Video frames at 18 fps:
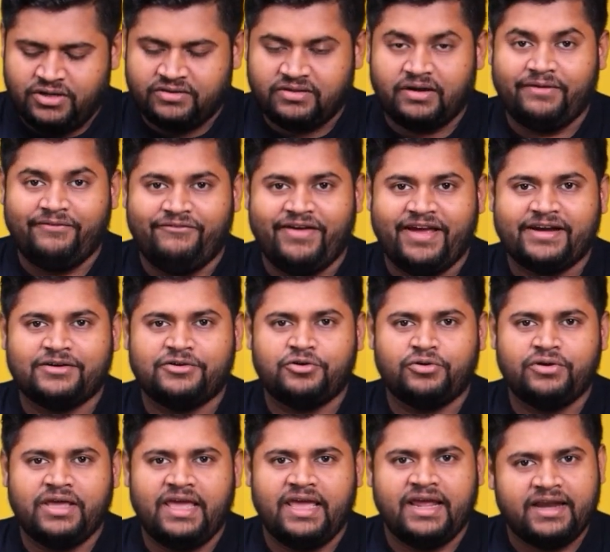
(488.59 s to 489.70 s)
তাহলে ভেক্টর
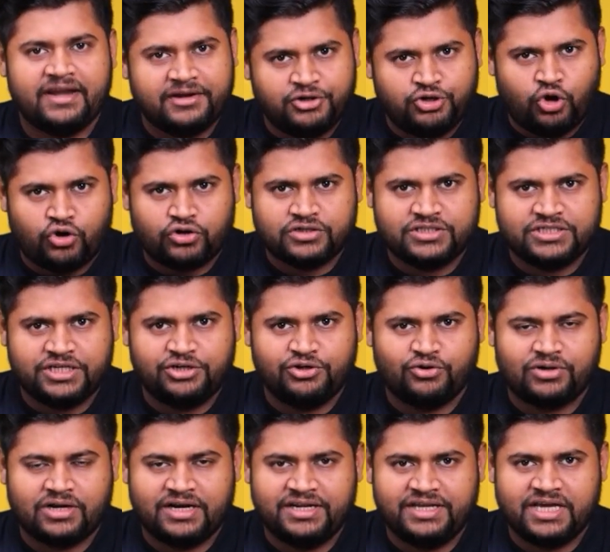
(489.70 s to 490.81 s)
এ ডট
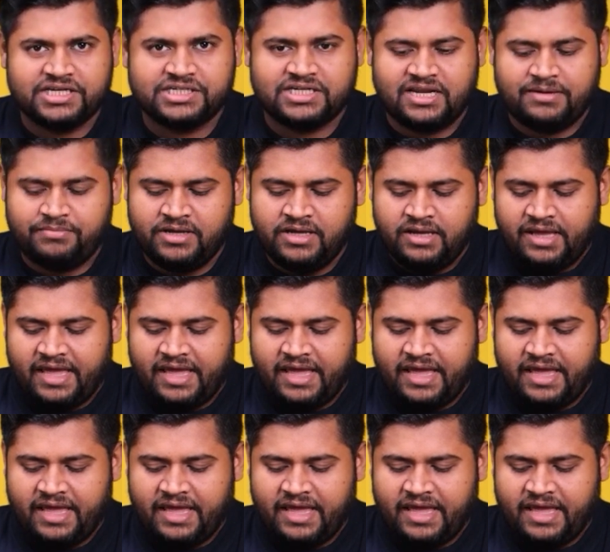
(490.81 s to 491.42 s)
চিহ্নটা নিয়ে আসলাম